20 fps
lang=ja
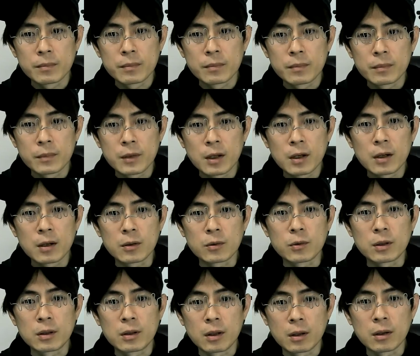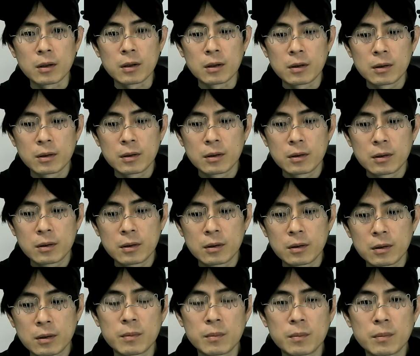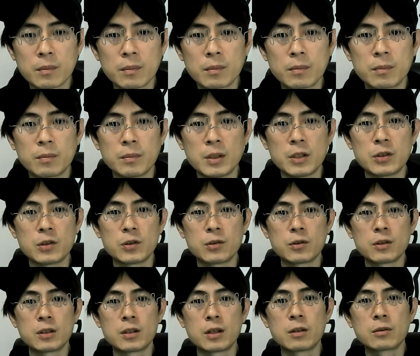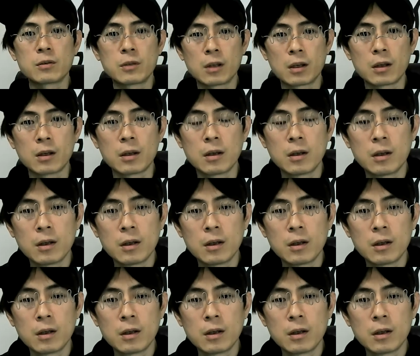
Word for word: だからといって、民主主義じゃなくて、